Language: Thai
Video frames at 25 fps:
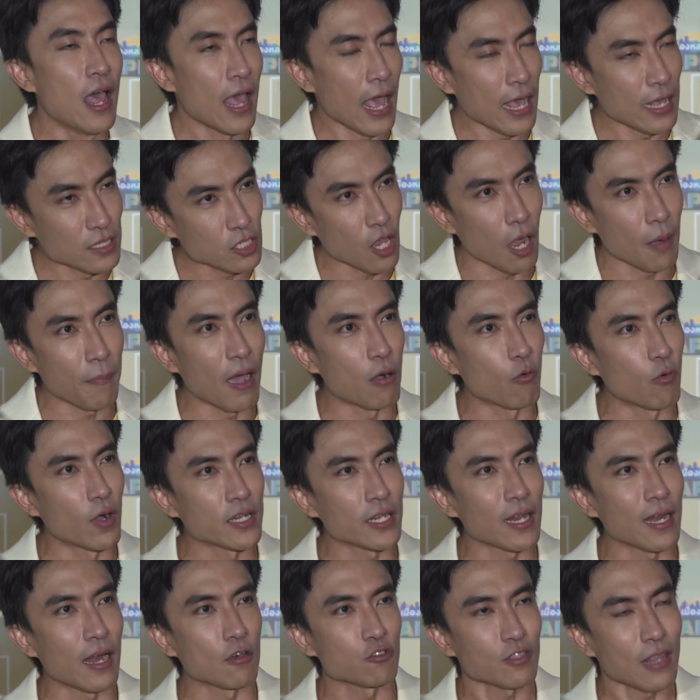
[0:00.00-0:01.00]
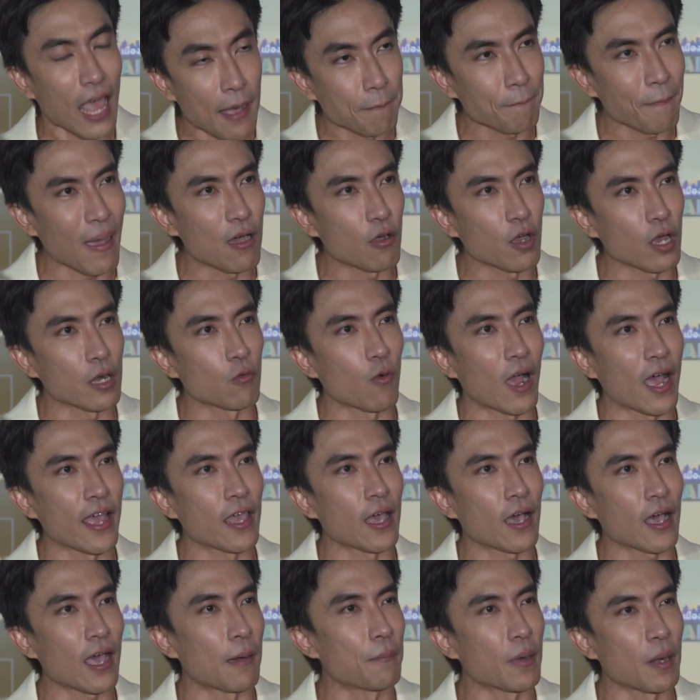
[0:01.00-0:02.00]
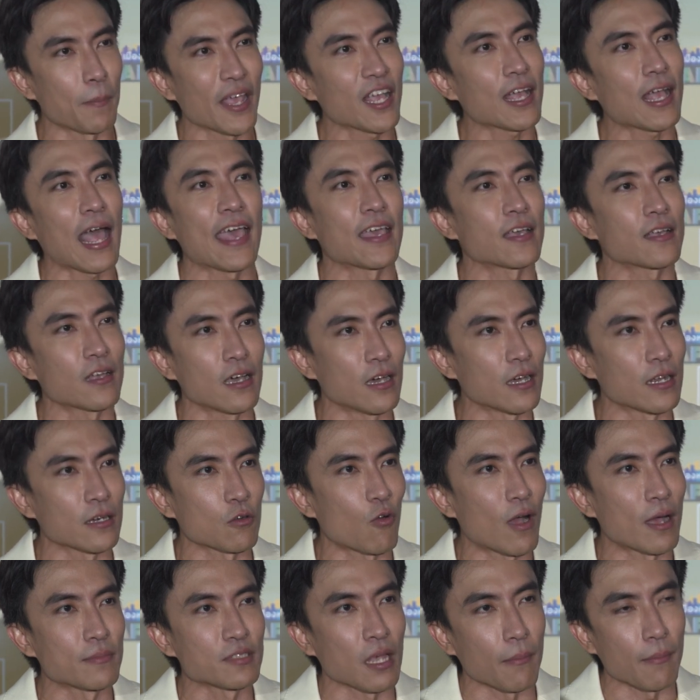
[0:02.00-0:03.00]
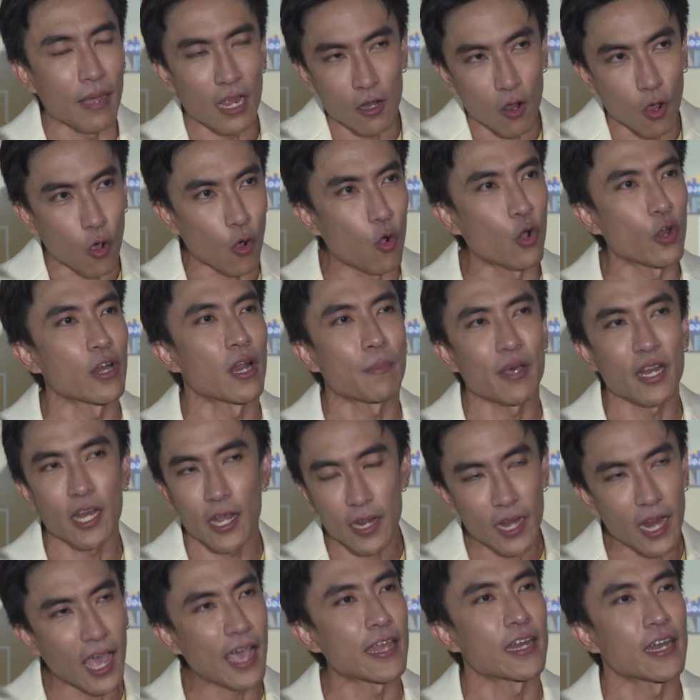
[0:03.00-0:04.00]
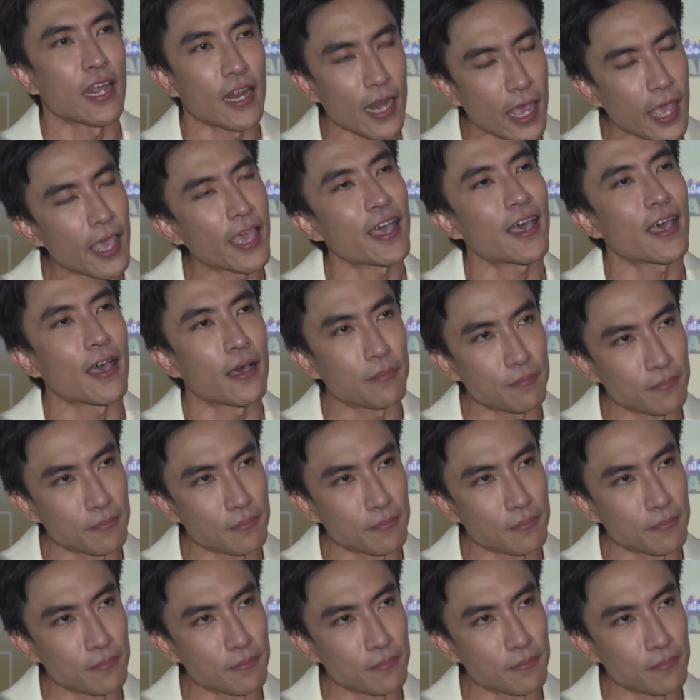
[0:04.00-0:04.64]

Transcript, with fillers: ไอ้ซอฟต์พาวเวอร์ที่เราตั้งเป้ากันไว้อะครับมันไม่ไกลเกินความสามารถของคนในประเทศไทยแน่ๆครั